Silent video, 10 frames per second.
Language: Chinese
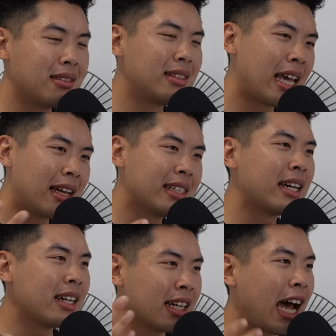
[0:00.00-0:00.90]
现在现
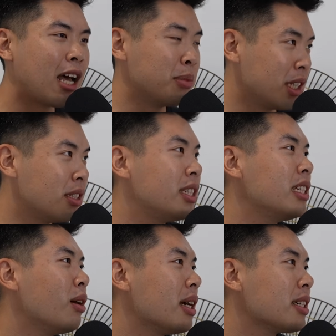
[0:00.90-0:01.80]
在更卡比较是
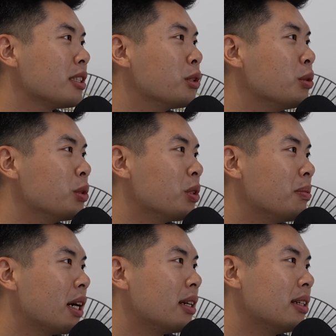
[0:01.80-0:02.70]
气化上的库存嘛，